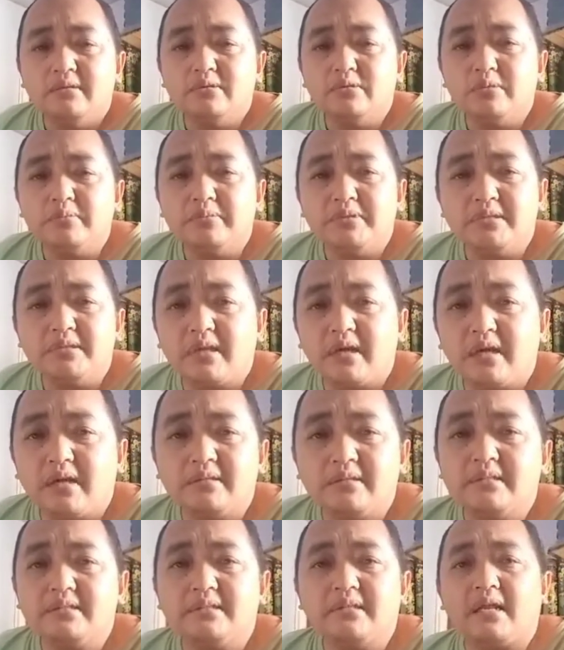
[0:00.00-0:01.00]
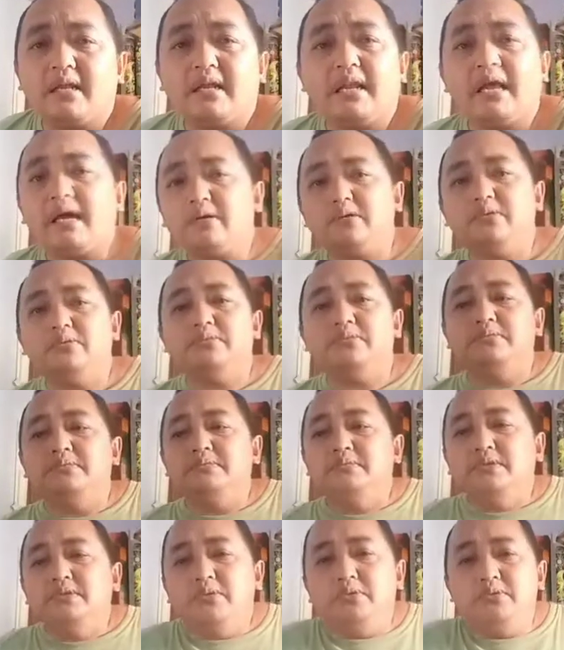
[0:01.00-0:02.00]
itu tidak tidak laku
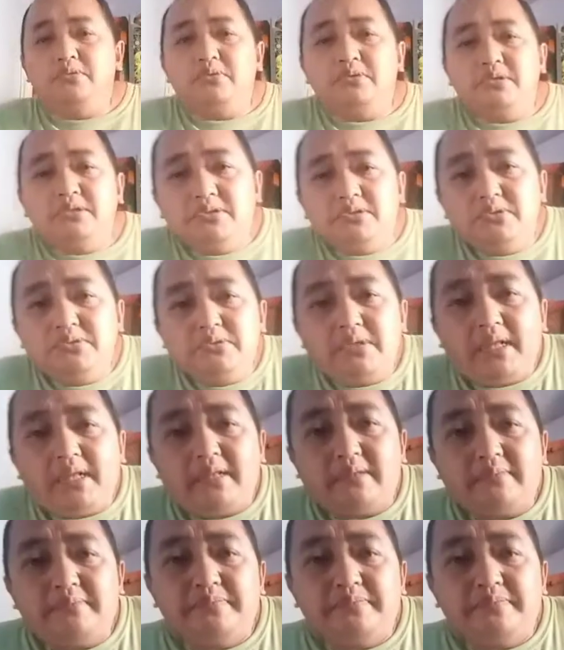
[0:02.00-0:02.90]
untuk dijual.